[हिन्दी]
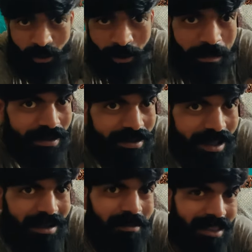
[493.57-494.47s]
को पिज़्ज़ा
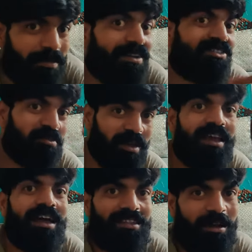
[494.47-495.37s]
मतलब लक्ष्मी के
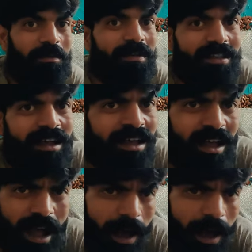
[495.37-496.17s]
हाथ का पिज़्ज़ा